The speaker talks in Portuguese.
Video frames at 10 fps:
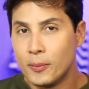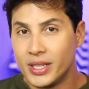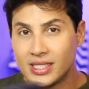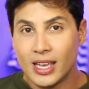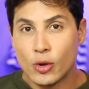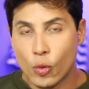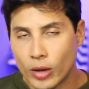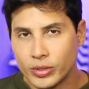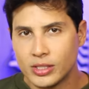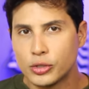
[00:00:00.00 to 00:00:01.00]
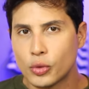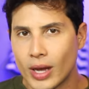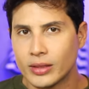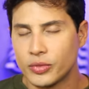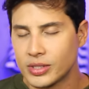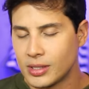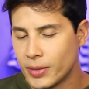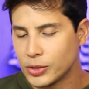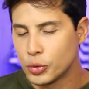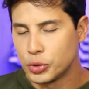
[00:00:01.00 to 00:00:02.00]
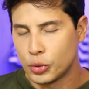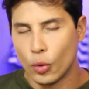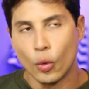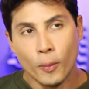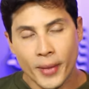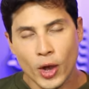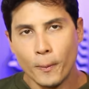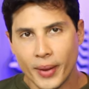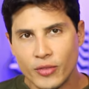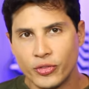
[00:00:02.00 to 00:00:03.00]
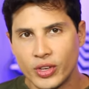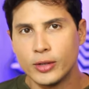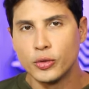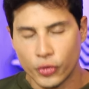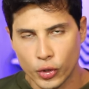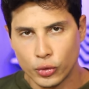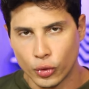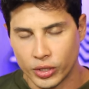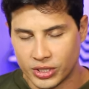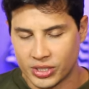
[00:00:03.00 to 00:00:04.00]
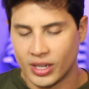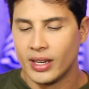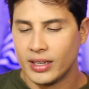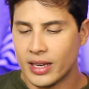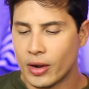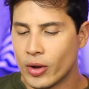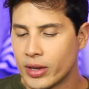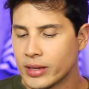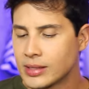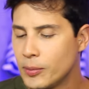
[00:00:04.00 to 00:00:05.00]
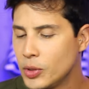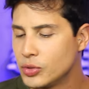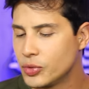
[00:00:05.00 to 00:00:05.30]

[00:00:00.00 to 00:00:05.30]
Me diz aí qual desses quatro você mais gostou. O meu preferido foi foi o 2. E agora eu quero saber o de